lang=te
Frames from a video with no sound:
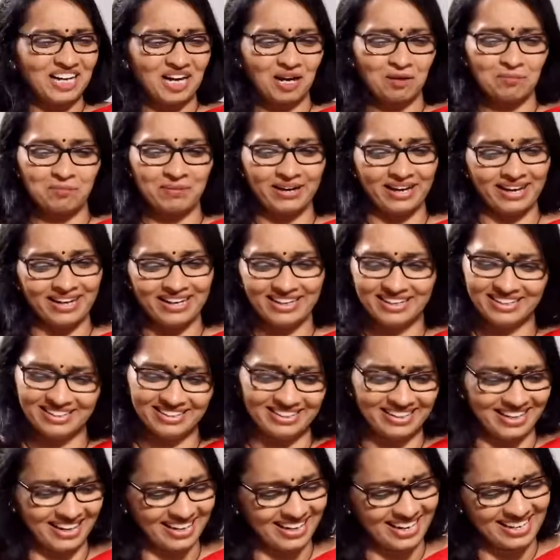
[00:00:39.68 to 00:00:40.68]
అబ్బాయి ఇది
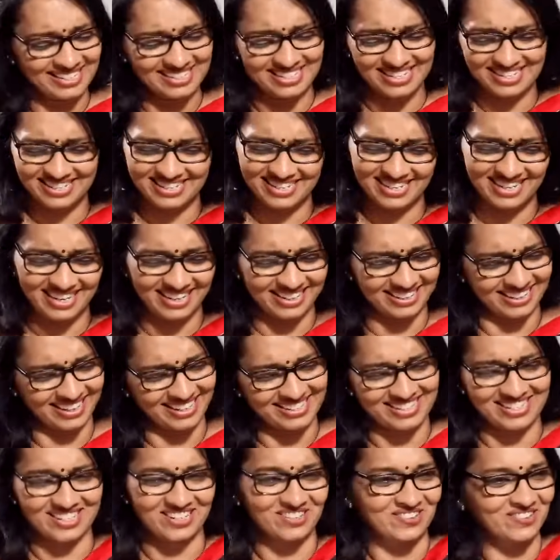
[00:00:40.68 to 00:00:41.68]
ఎలా చేసినా నాకు
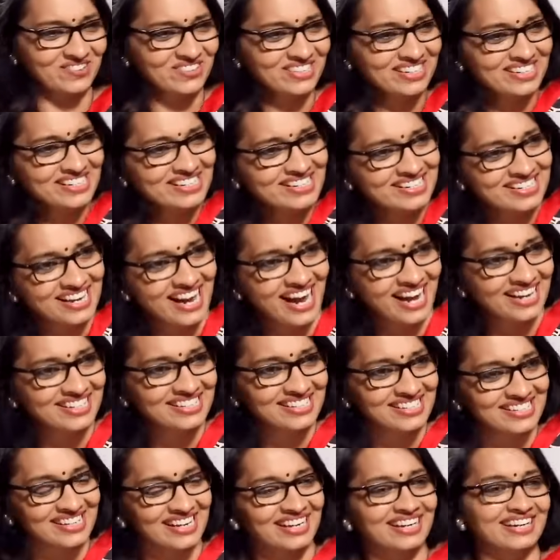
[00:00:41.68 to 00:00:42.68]
నచ్చదు
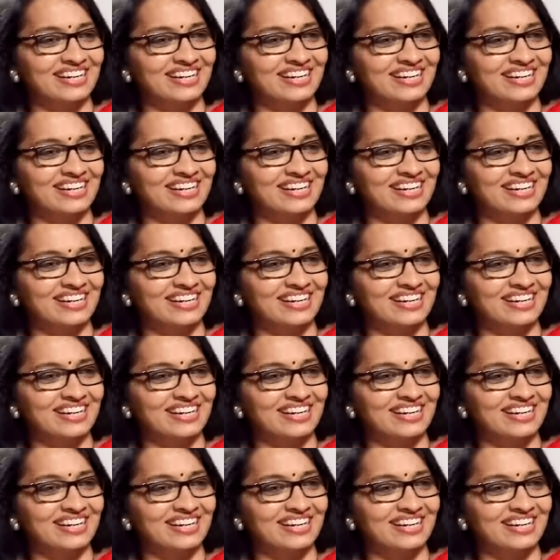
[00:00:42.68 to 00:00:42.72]
ఛాన్సే